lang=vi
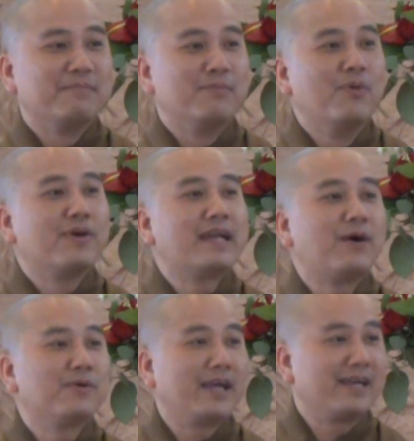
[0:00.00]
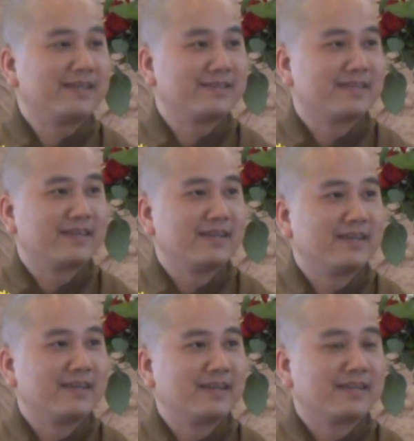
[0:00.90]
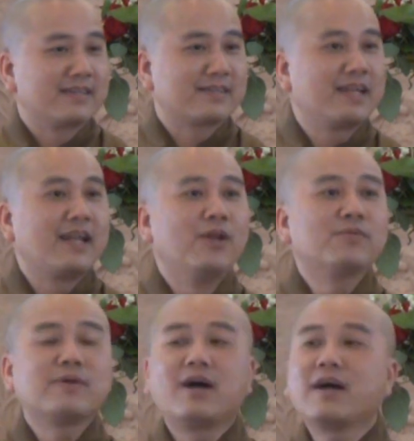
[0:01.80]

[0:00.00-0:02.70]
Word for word: mua đâu vậy tức là lúc đó